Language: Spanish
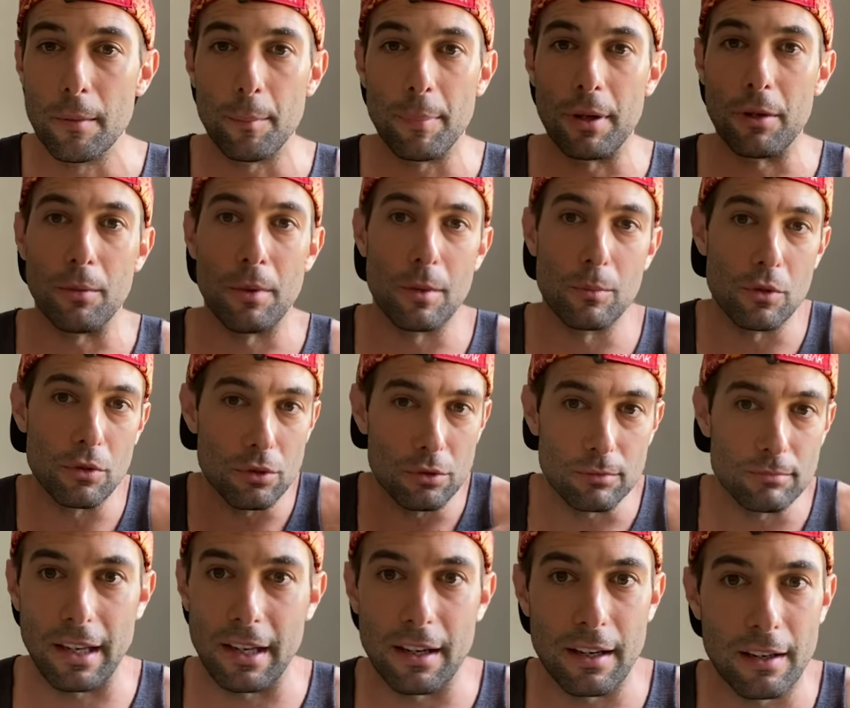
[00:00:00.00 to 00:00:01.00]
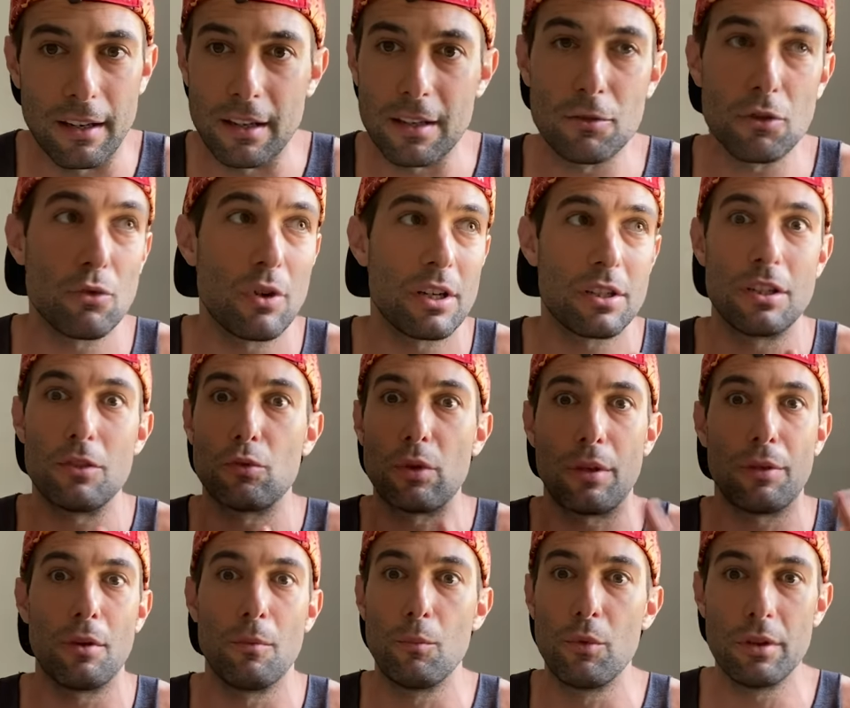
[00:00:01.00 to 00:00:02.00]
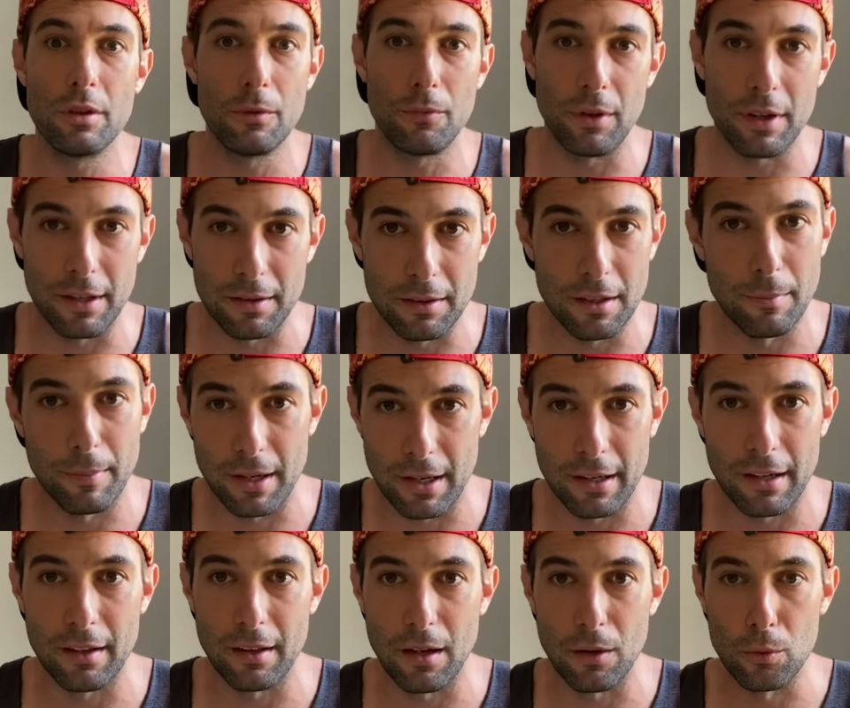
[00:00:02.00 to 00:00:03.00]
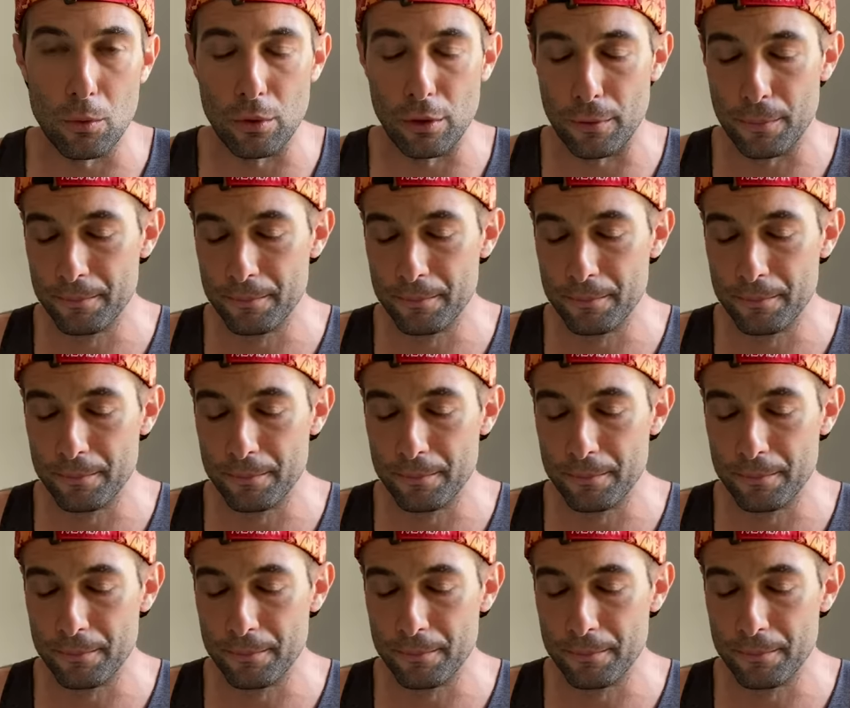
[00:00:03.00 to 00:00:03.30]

pero vamos, que es una situación muy diferente para cada uno.